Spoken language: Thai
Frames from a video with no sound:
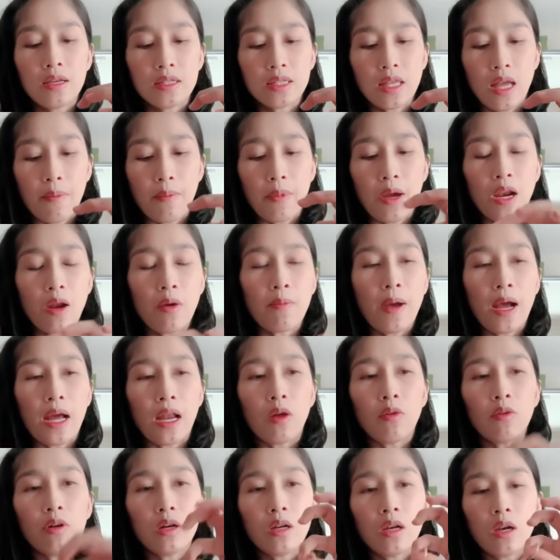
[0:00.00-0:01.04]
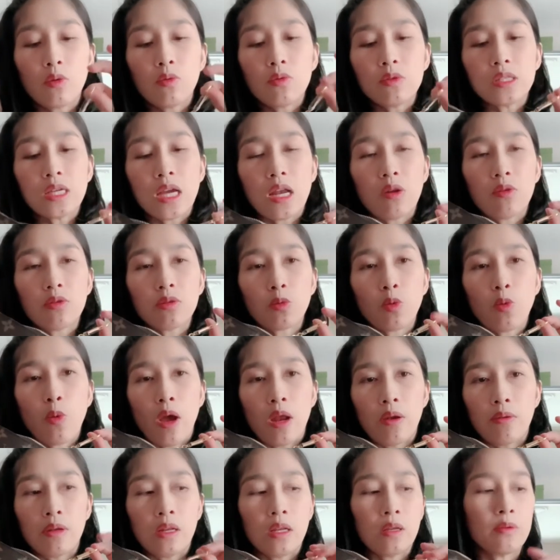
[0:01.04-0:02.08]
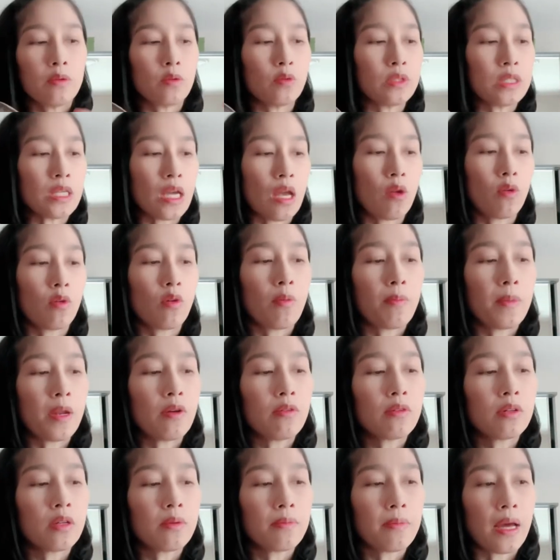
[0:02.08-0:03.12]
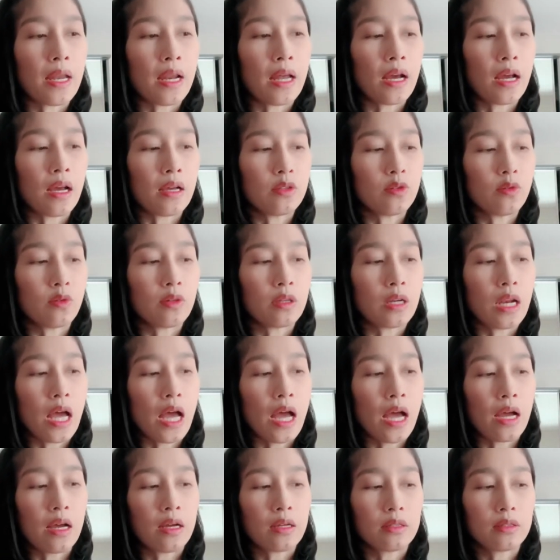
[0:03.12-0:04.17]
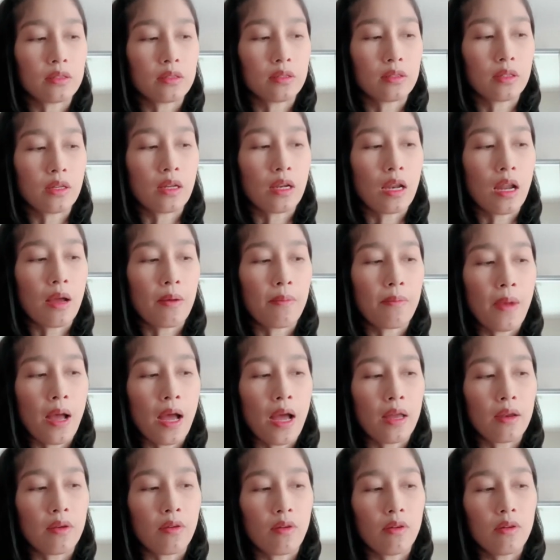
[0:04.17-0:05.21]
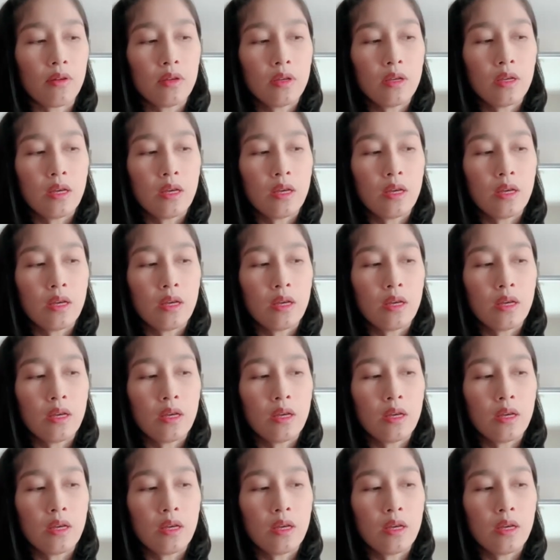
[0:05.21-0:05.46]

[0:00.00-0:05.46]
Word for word: สามารถเอาบัตรเอาเงินแล้วกุญแจรถแขวนอันนี้กุญแจรถก็ได้ขึ้นมานะคะอยู่ข้างล่างข้างล่างบ้านเนาะ